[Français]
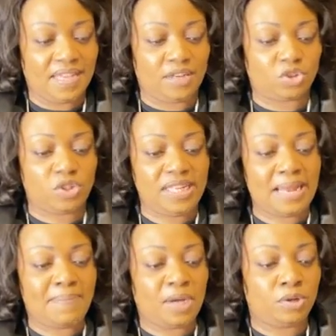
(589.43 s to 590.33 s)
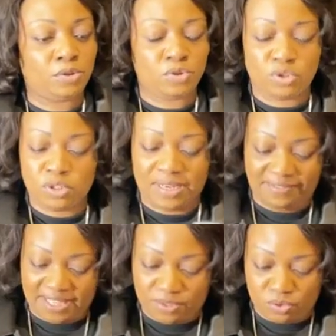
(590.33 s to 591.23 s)
Alors je lis la parole de Dieu dans la
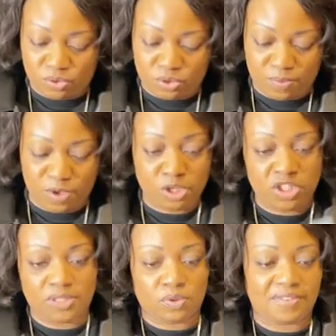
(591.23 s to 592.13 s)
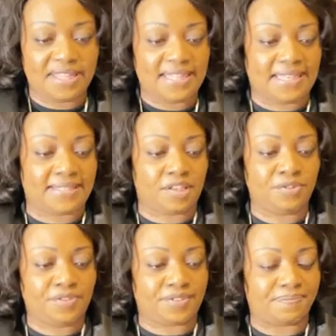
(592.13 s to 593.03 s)
version du semeur, je l'ai trouvée
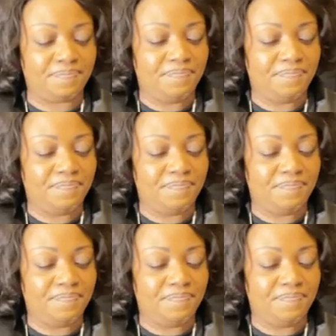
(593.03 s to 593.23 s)
intéressante.